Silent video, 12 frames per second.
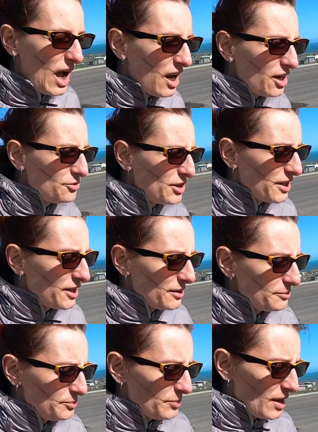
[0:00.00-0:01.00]
ale wieje
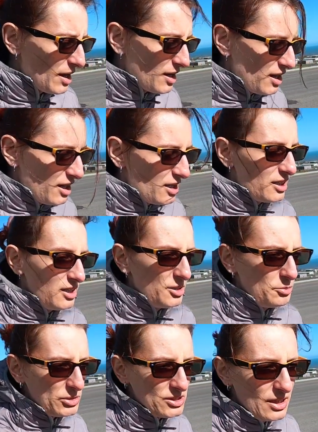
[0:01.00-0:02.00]

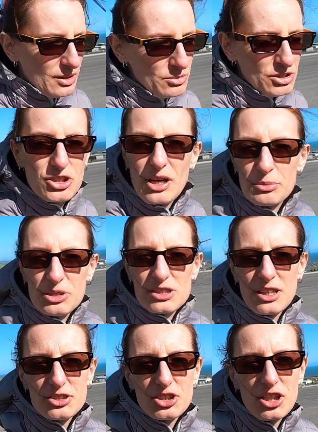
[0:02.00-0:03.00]
i poznałam też tam
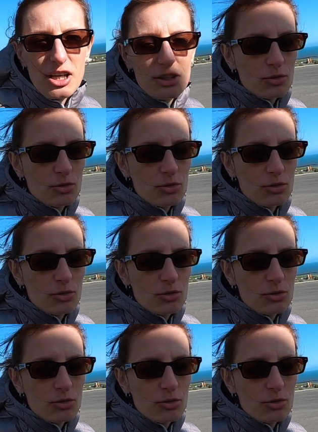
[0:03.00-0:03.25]
Islandczyka,